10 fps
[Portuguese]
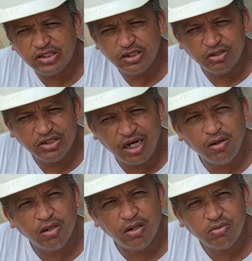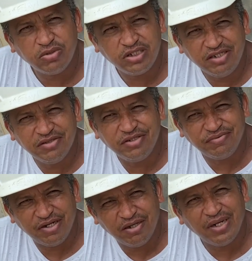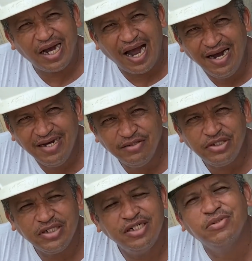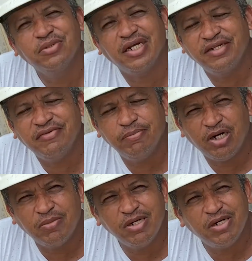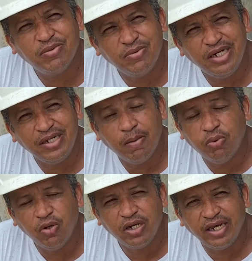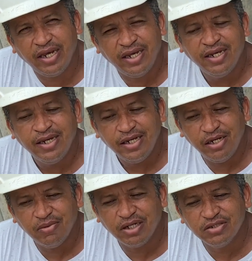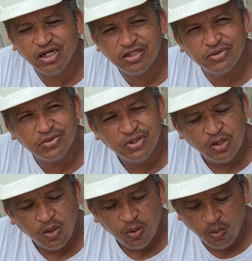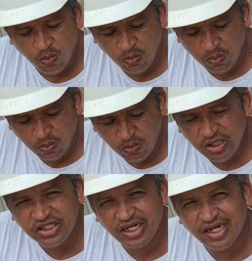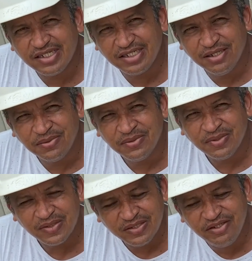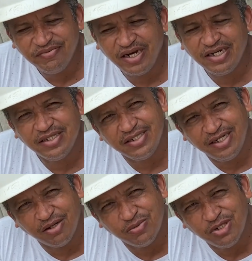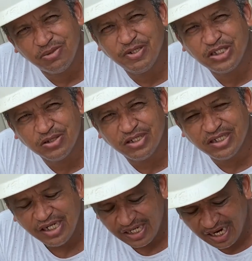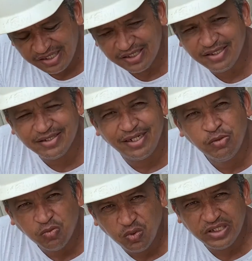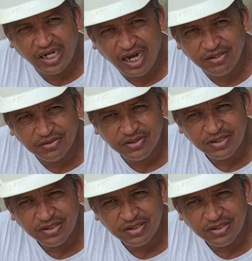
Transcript: eu já coloco o trilho de ferro há anos e nunca tive problema com ele, porque eu adoto um, uma instalação diferente de algumas pessoas. A gente tem um cuidado